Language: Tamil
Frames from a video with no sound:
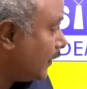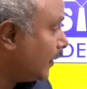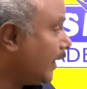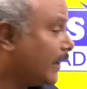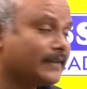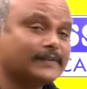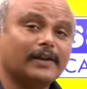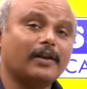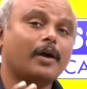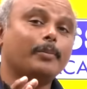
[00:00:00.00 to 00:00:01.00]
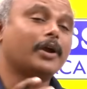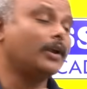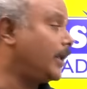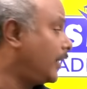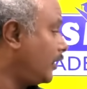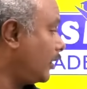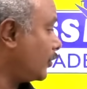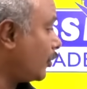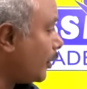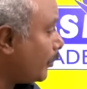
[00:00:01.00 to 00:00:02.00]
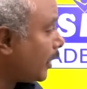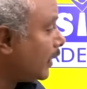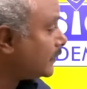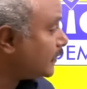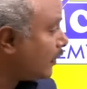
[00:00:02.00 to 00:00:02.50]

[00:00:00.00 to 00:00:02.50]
இதில் எங்கே சார் நாமக்கல்லில் எங்கே நடத்துகிறோம் நாமக்கல்லில்